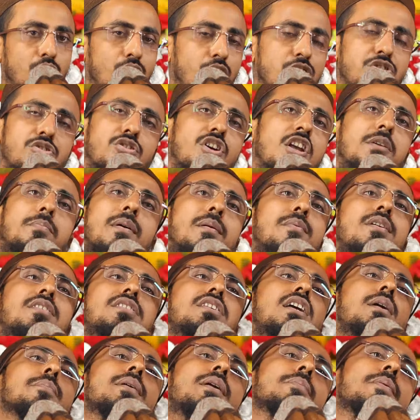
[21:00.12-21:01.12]
সহজ নয়
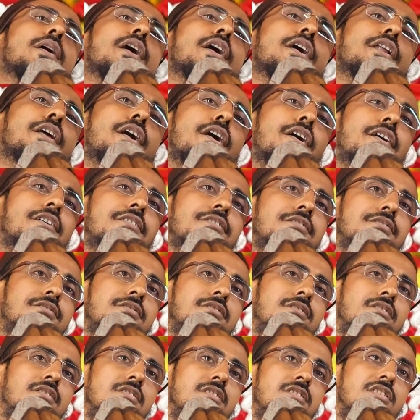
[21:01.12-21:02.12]
বাবাজি আমার ভাইরা
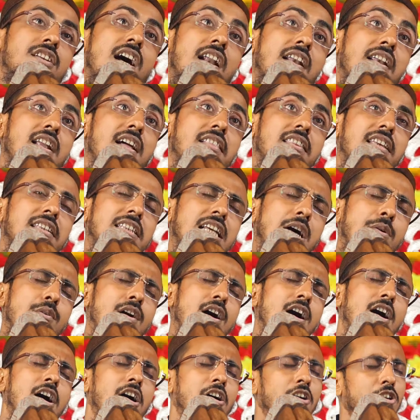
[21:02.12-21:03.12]
জান্নাতে
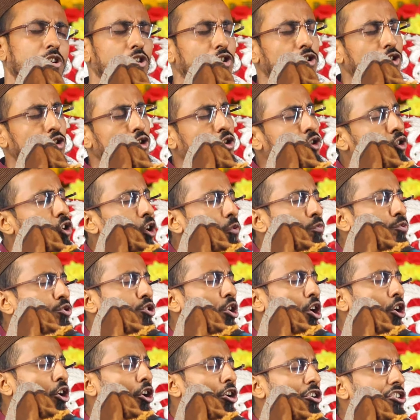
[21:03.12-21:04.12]
যাওয়া খুব
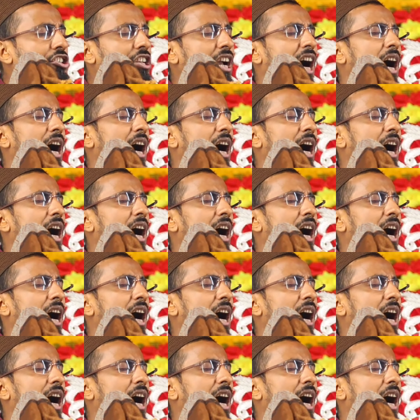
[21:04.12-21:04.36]
সহজ